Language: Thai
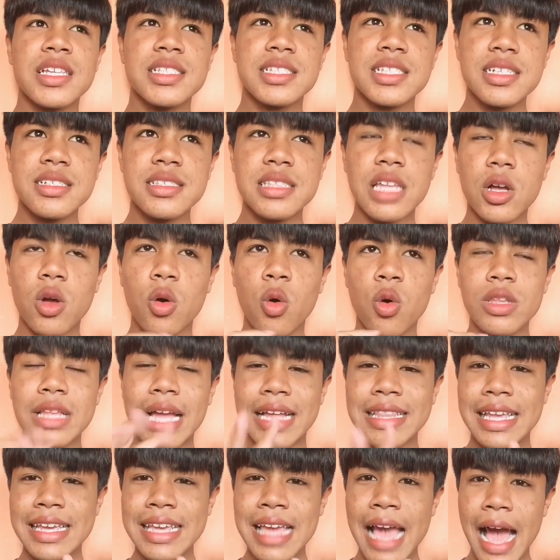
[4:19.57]
ซึ่งตระกูล
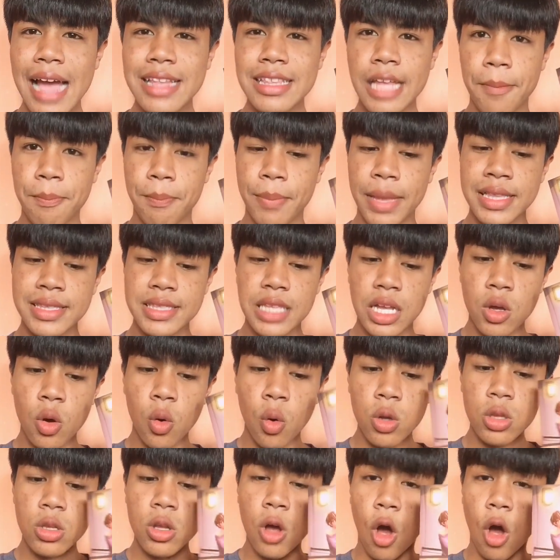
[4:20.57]
อารยะเนี่ยเป็นตระกูล